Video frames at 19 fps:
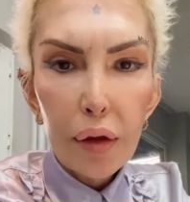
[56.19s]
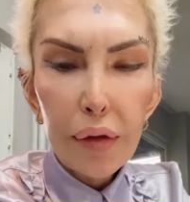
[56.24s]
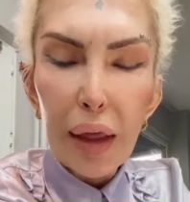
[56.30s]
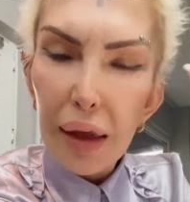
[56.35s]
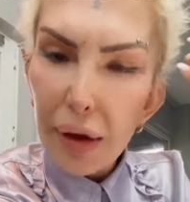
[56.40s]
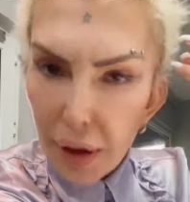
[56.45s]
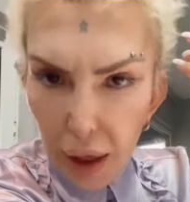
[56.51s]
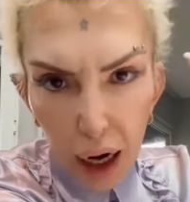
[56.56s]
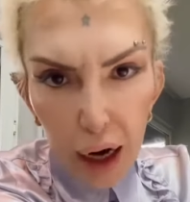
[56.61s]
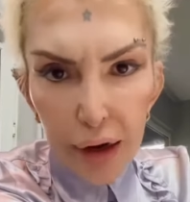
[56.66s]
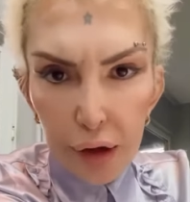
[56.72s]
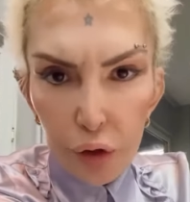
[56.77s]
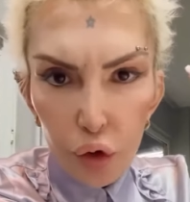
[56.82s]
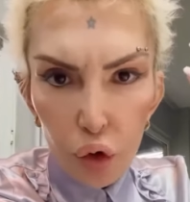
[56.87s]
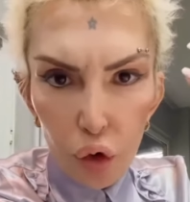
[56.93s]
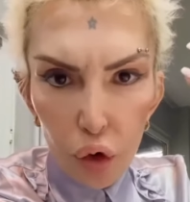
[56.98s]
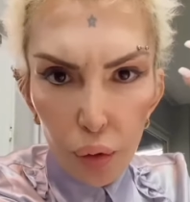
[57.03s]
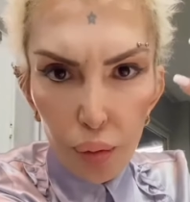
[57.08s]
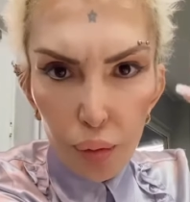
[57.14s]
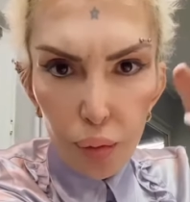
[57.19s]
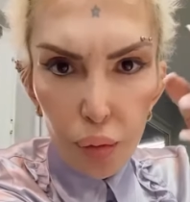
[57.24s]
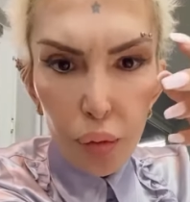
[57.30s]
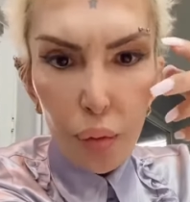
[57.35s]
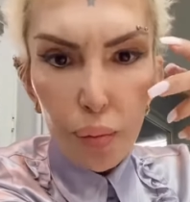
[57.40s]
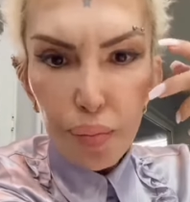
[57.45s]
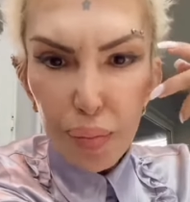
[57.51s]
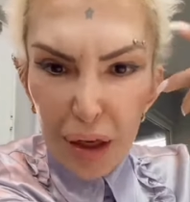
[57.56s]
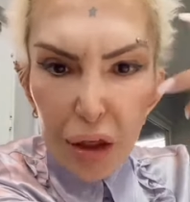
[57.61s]
Tekrar ediyorum.
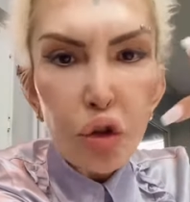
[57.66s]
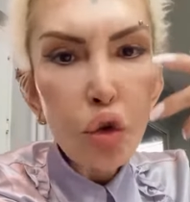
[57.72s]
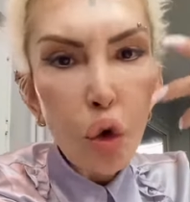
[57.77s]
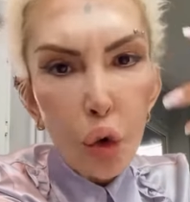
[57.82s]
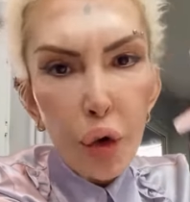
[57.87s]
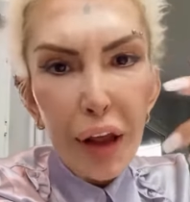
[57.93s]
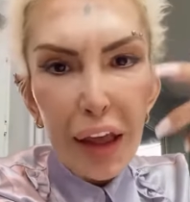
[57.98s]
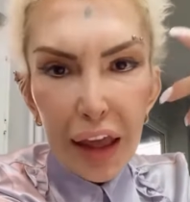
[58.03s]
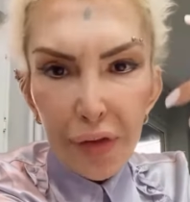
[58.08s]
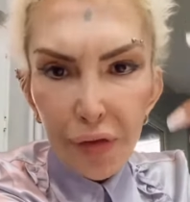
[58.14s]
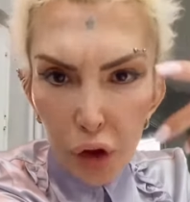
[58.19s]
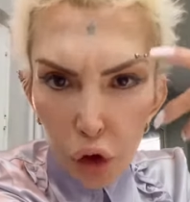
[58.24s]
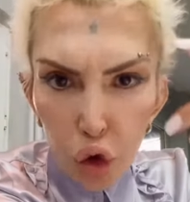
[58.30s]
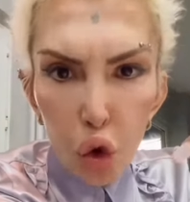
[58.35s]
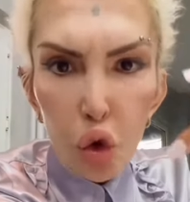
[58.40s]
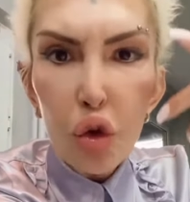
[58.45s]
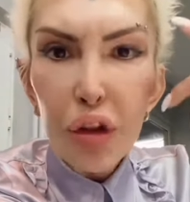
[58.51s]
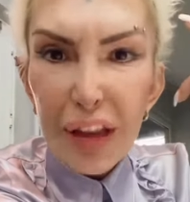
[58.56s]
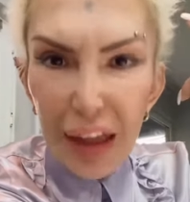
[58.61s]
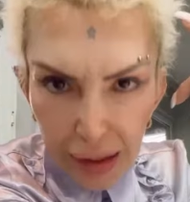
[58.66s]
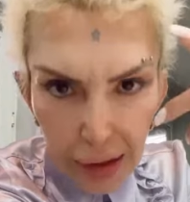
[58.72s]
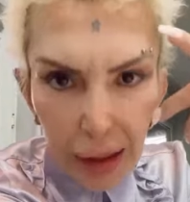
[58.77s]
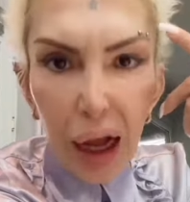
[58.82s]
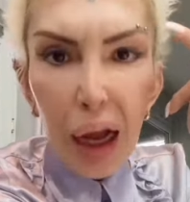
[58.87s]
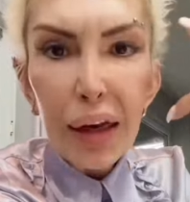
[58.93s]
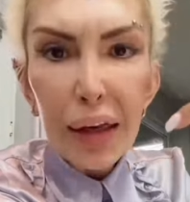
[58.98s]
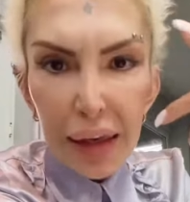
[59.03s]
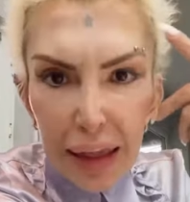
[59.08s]
Bir sonraki videoyu
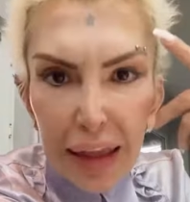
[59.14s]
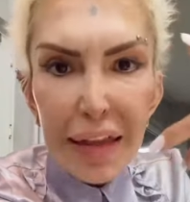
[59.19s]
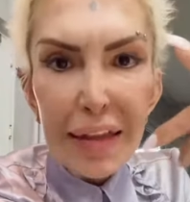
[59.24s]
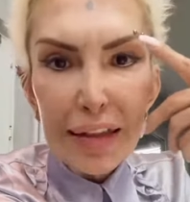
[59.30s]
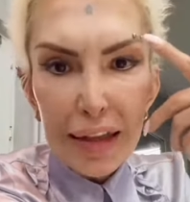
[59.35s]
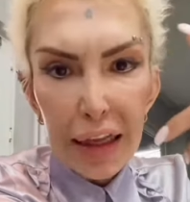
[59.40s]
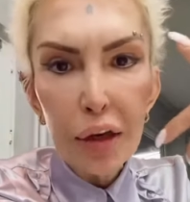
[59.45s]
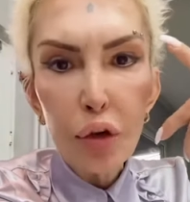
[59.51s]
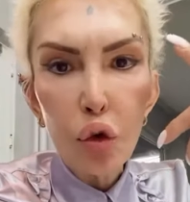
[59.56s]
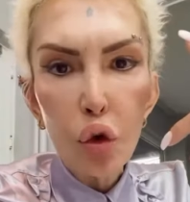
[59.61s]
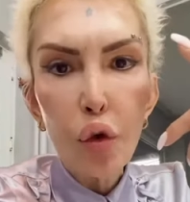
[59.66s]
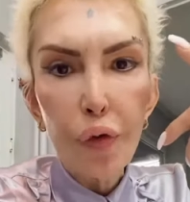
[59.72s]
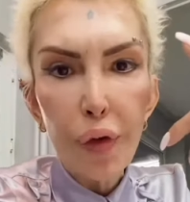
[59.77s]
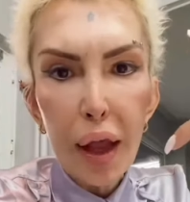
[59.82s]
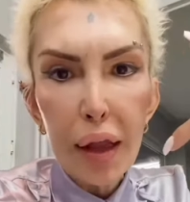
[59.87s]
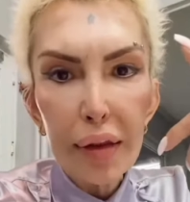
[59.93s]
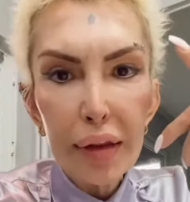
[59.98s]
dikkatli izleyin lütfen.